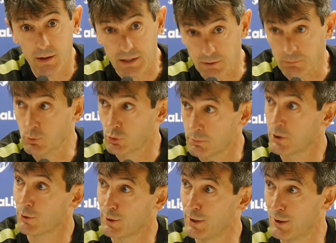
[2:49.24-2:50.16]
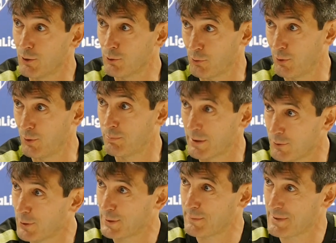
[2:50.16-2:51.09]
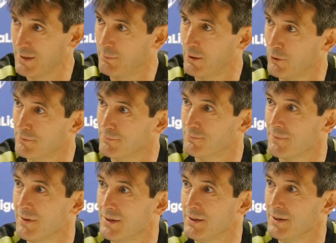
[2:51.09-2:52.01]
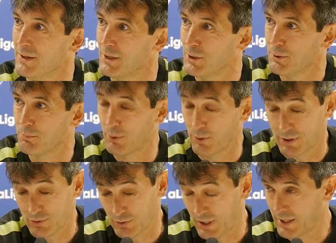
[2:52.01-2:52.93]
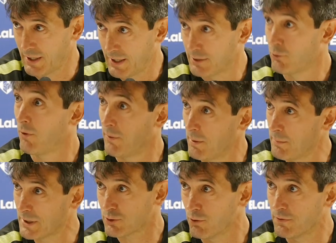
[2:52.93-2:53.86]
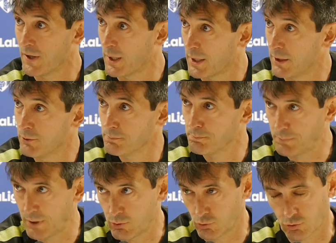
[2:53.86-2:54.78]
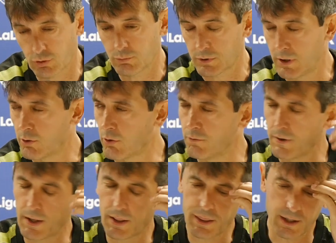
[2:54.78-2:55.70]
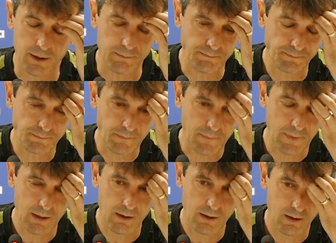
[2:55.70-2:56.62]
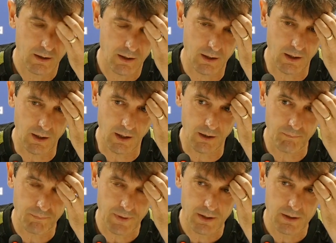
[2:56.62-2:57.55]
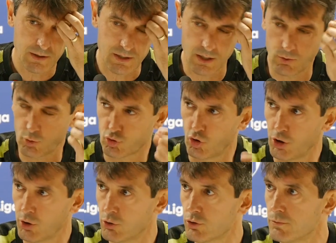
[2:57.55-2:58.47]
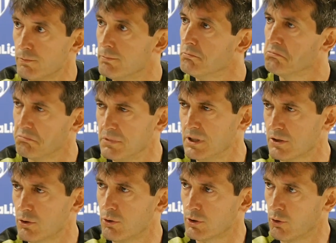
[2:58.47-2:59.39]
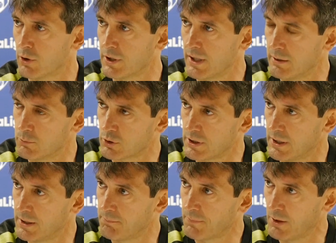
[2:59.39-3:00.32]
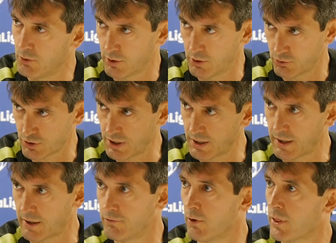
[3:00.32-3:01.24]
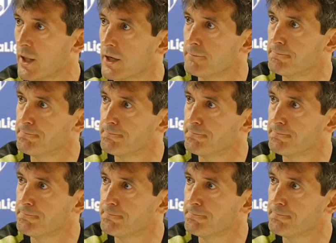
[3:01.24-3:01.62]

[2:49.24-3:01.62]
es mucho mejor tener el control del partido a través del balón, porque eso te genera todavía más confianza. Pero nosotros hemos ganado confianza eh, siendo sólidos. Y esto es lo que tenemos que, lo que nos tiene que reforzar.